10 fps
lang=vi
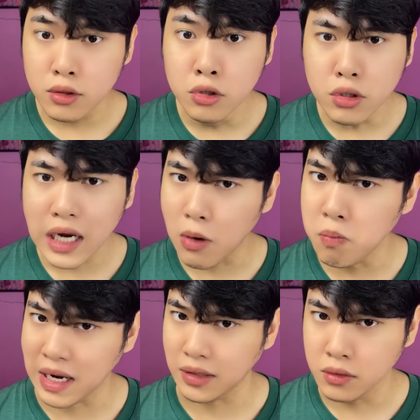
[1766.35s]
nước
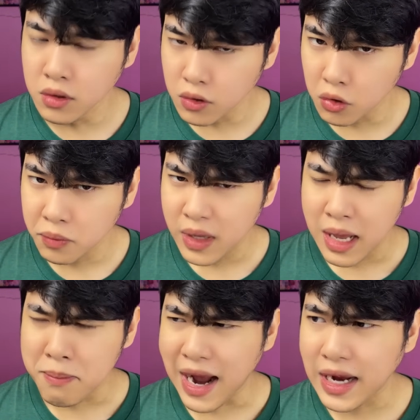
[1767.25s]
không là nước luôn,
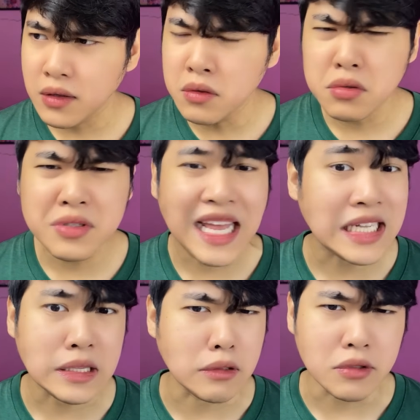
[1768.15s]
mà cái nước nó
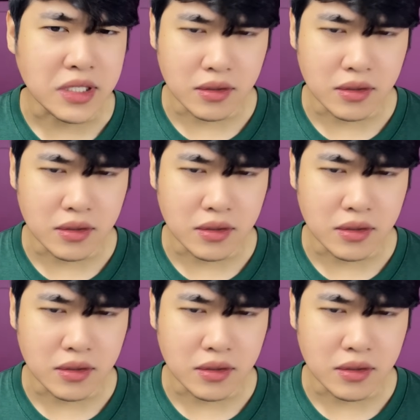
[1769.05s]
tanh tủi dữ